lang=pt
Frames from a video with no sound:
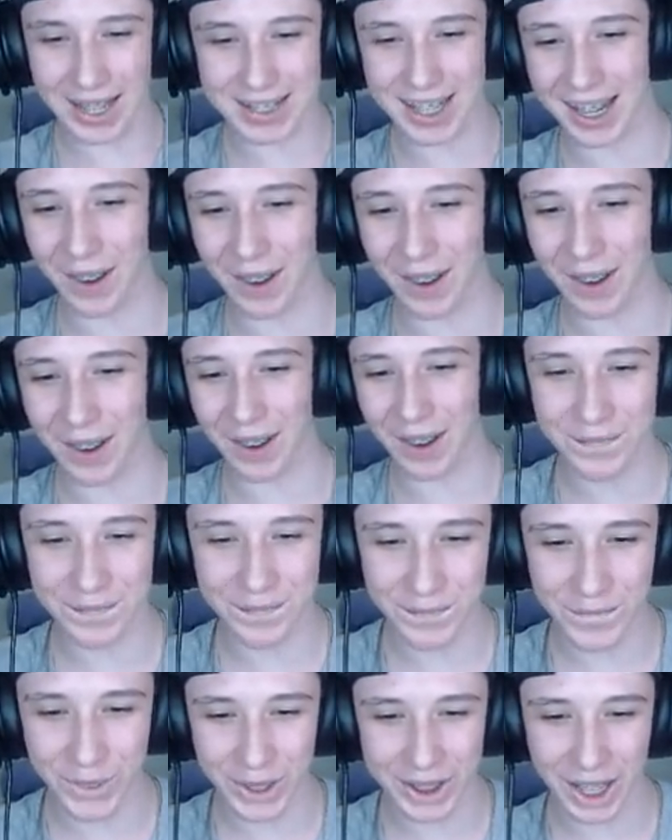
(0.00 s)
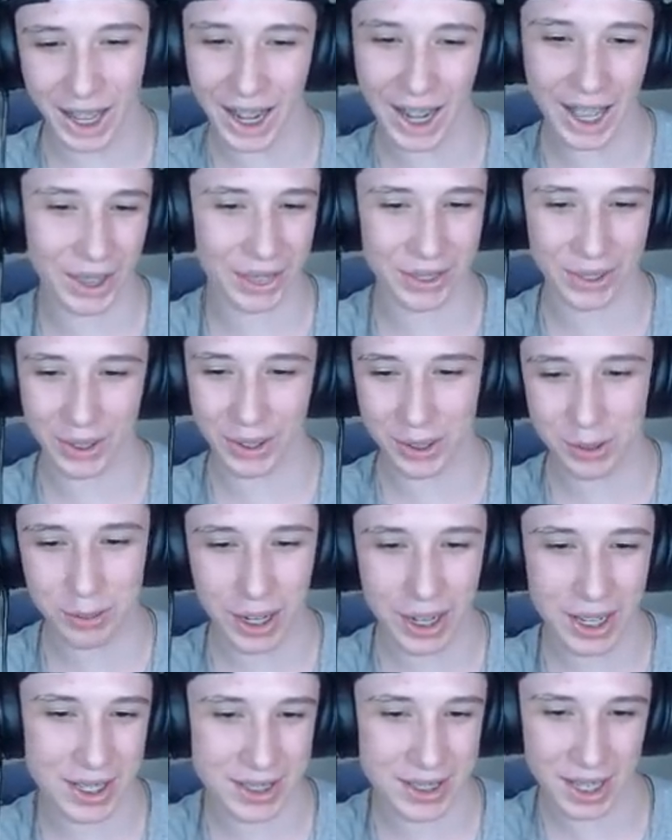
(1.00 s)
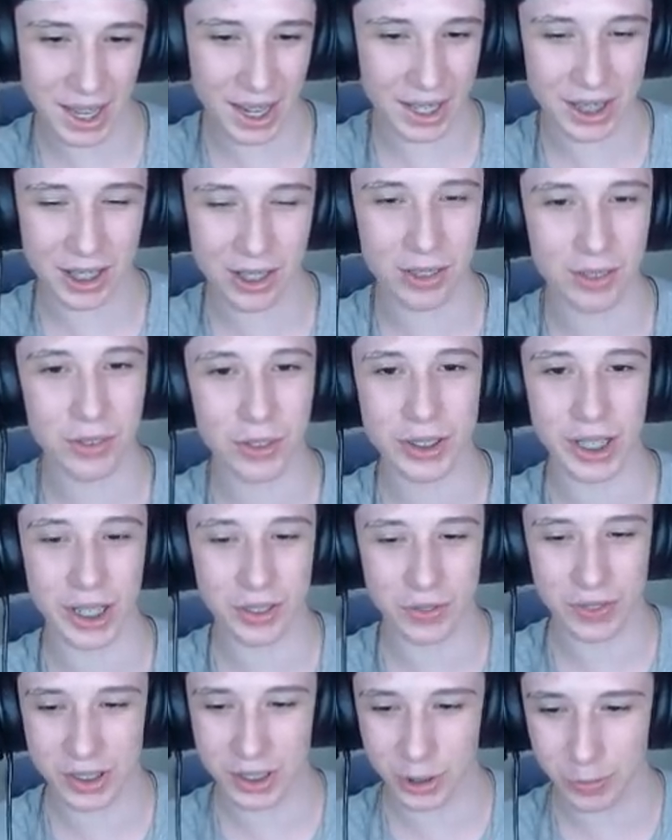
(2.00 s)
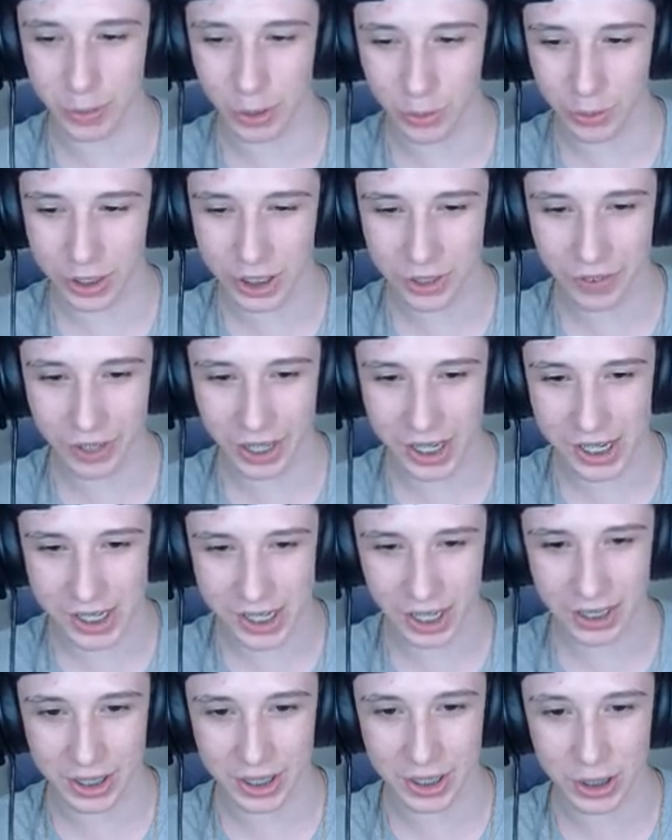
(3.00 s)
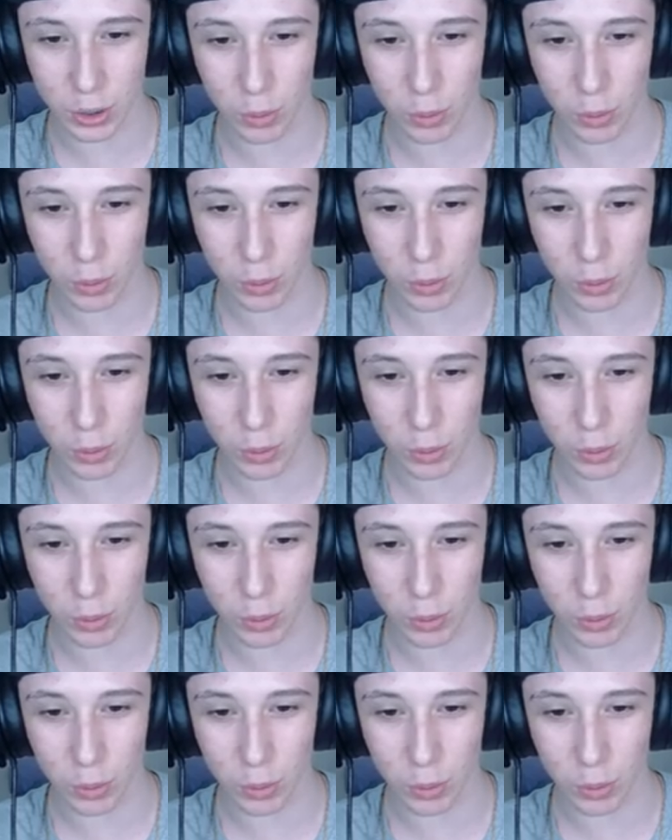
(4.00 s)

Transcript: Isso aqui é muito aleatório, mas sei lá, deu vontade de fazer alguma coisa diferenciada, então